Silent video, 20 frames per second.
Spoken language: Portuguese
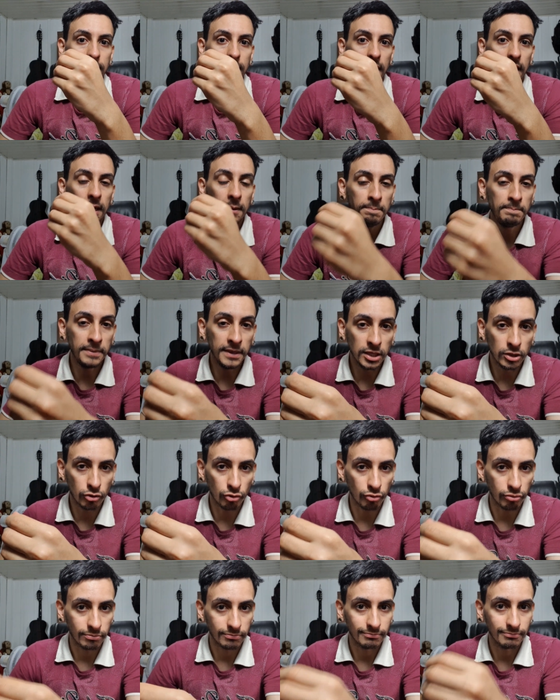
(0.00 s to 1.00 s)

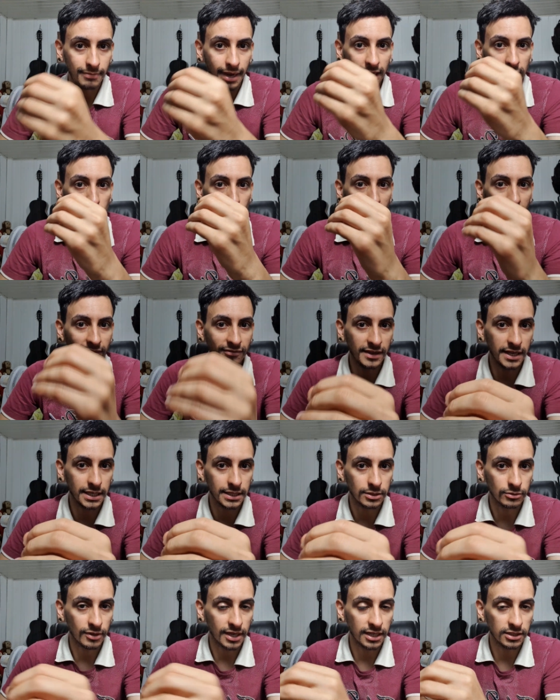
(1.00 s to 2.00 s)
Repito, mais uma
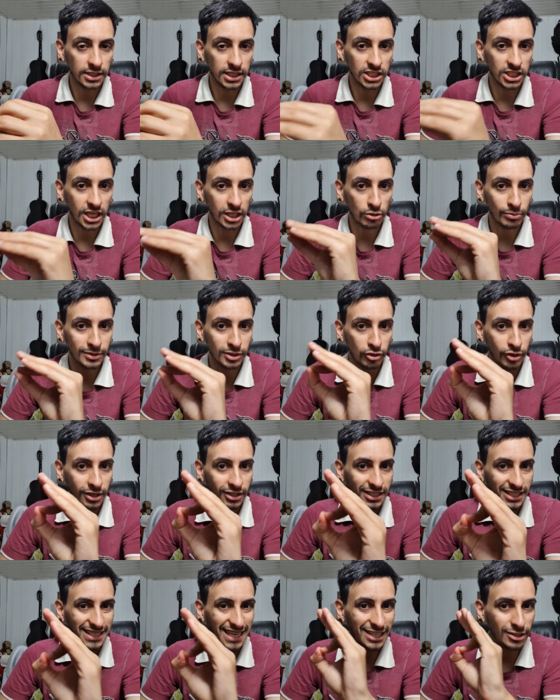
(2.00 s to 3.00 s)
vez, não quero ser chato, mas eu
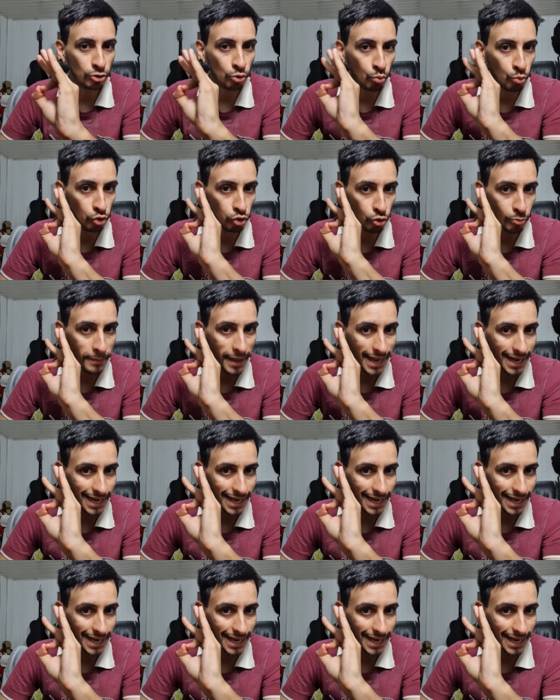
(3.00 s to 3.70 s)
quero deixar isso muito bem